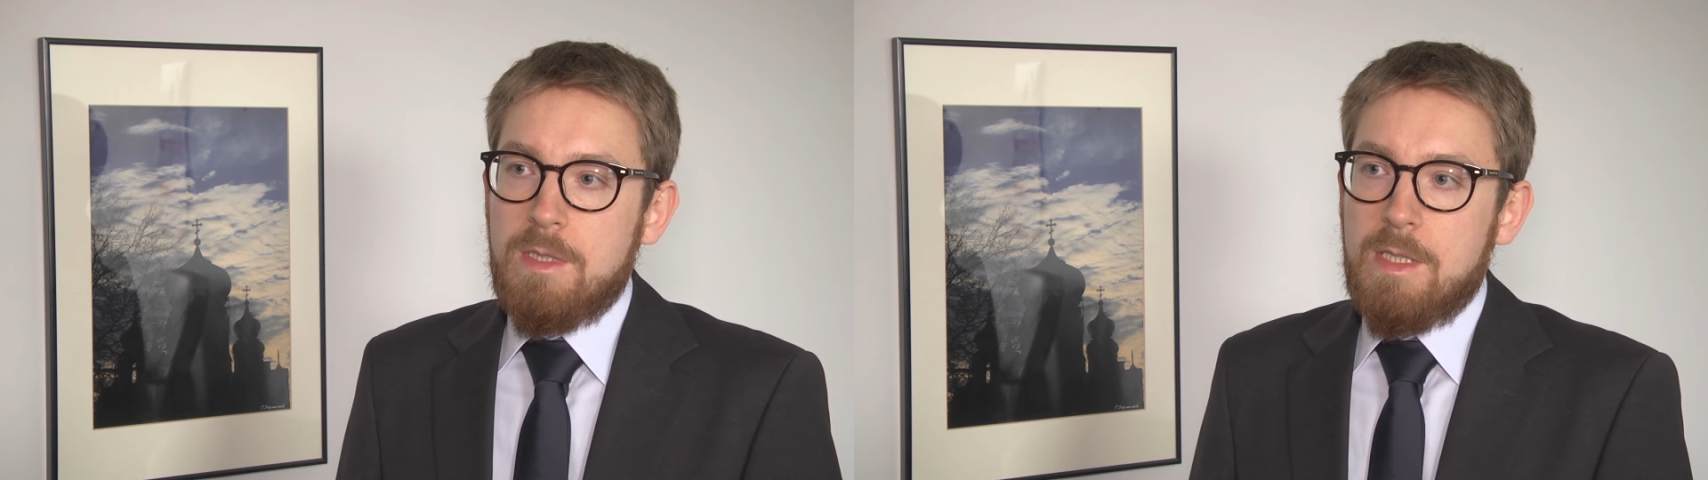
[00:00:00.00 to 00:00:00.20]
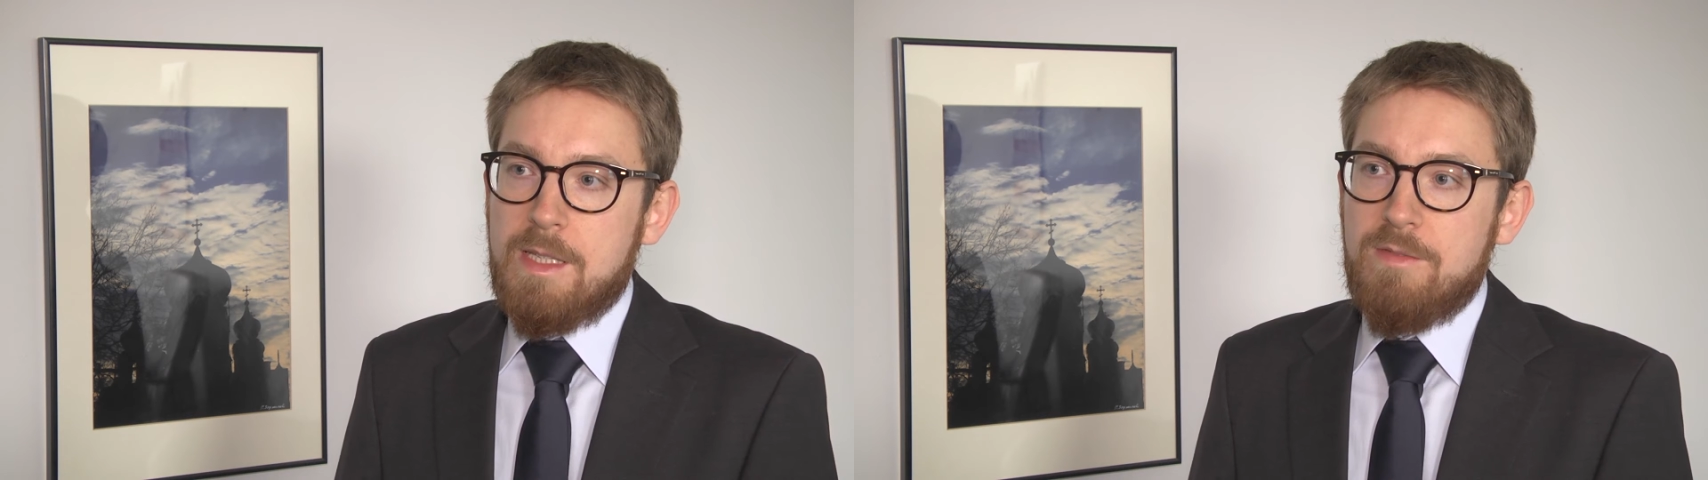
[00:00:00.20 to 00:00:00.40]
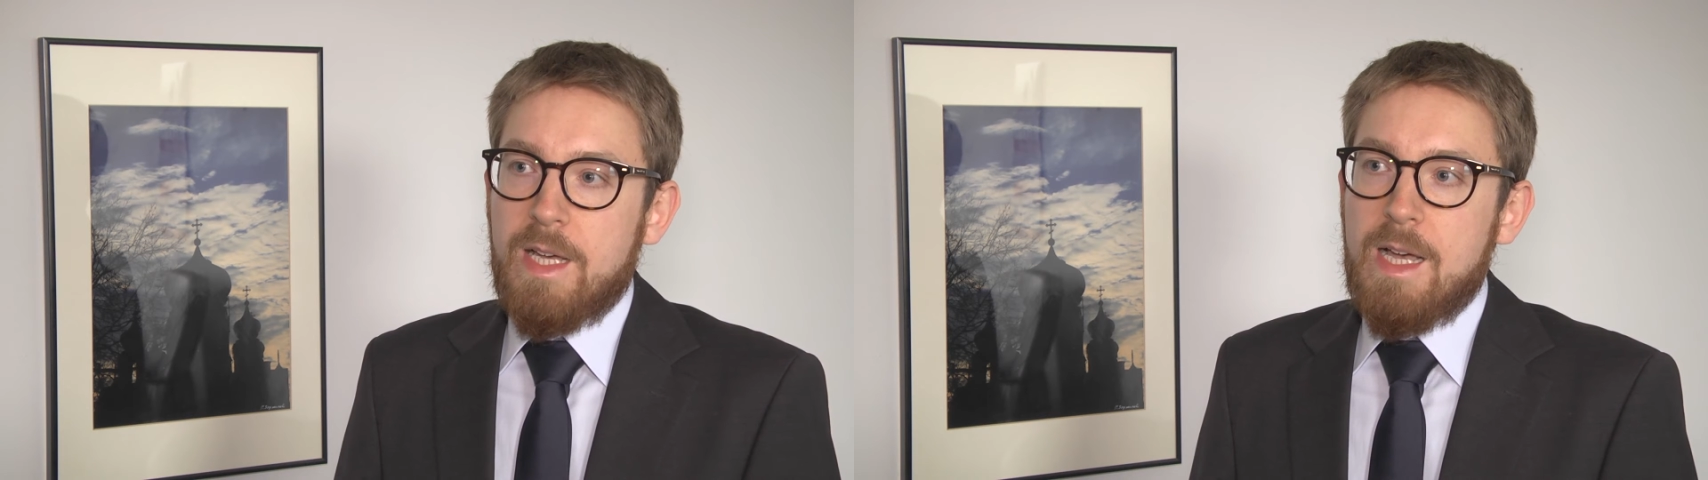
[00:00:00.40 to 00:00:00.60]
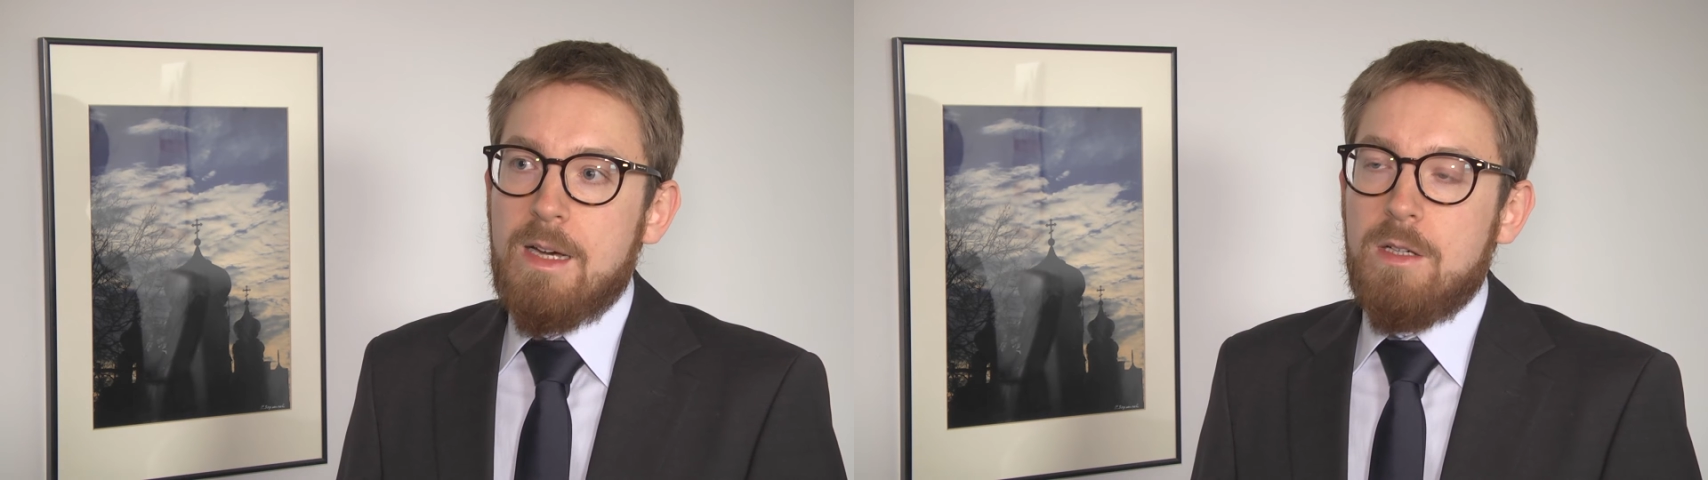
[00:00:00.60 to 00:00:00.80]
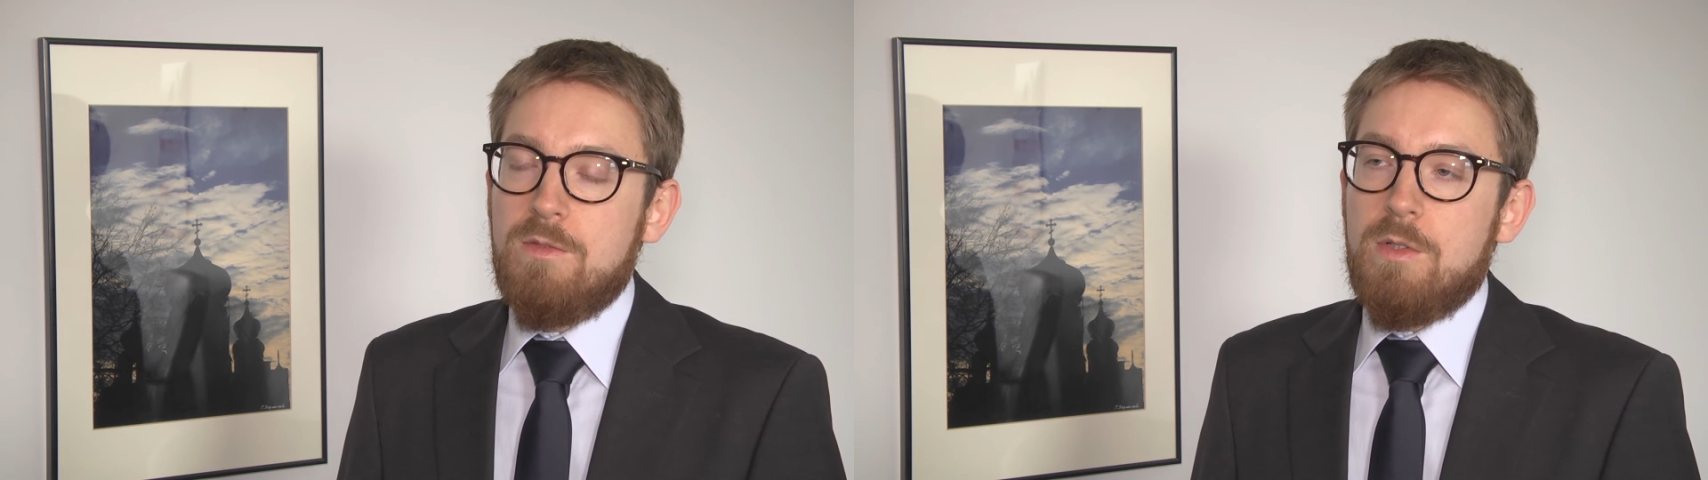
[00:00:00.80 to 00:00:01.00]
nie,
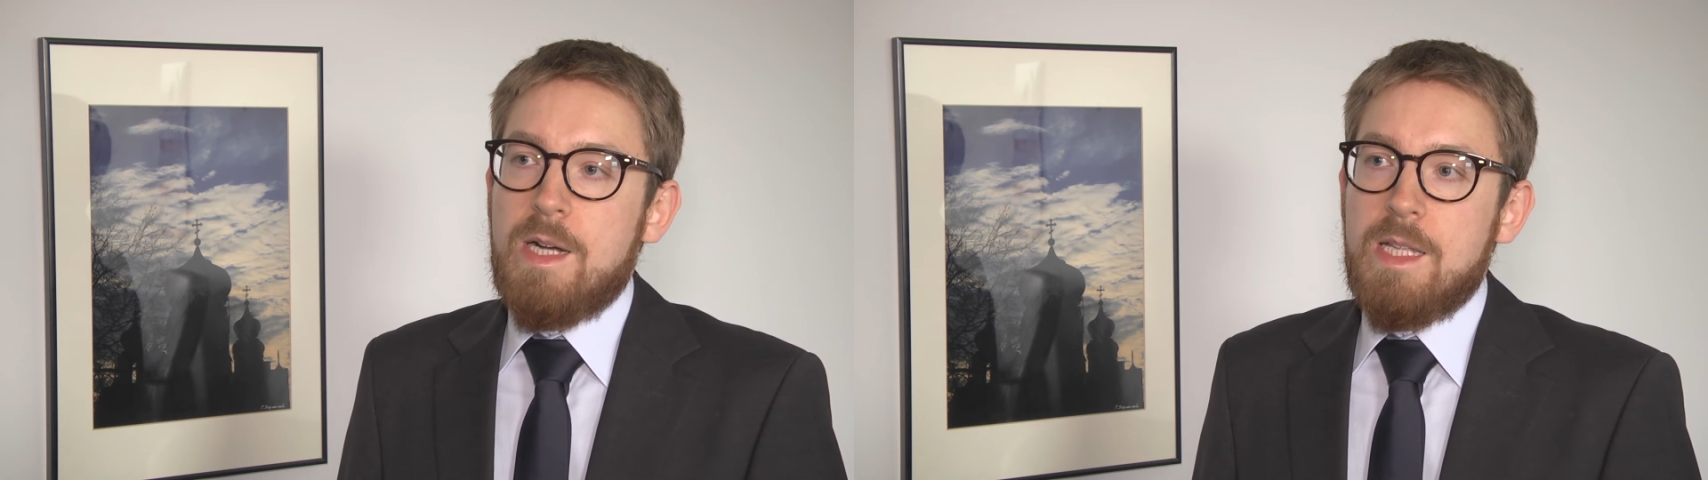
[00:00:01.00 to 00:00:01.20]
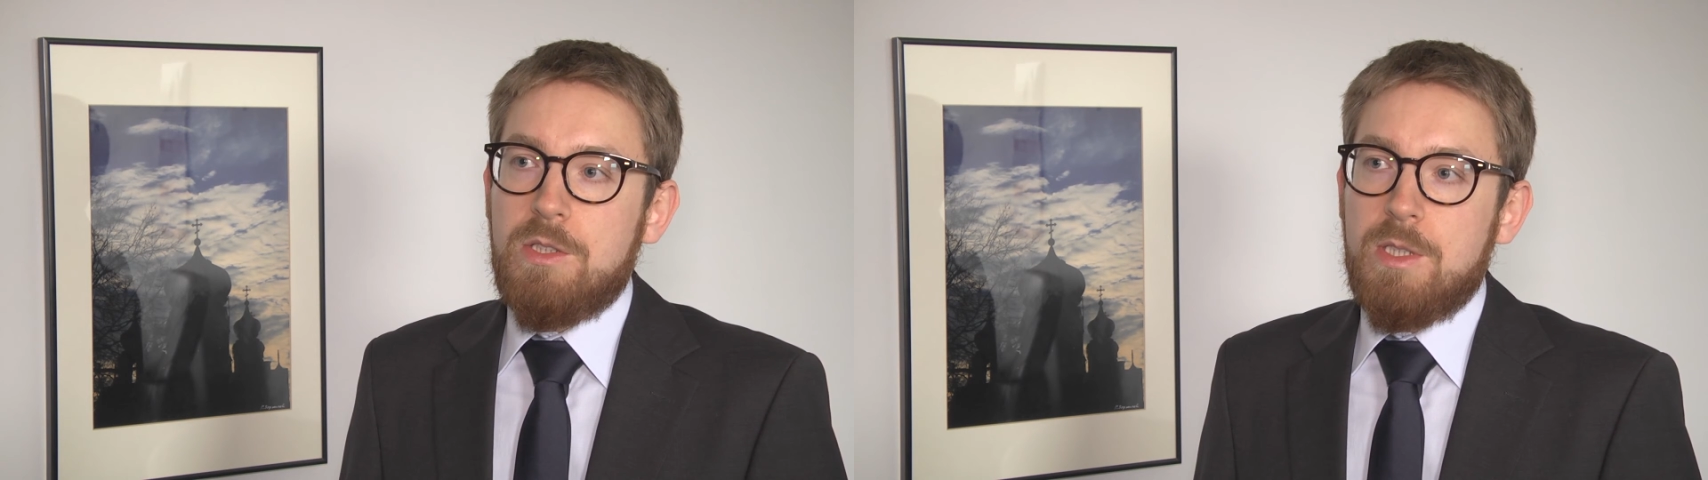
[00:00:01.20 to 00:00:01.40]
zawiera odwołania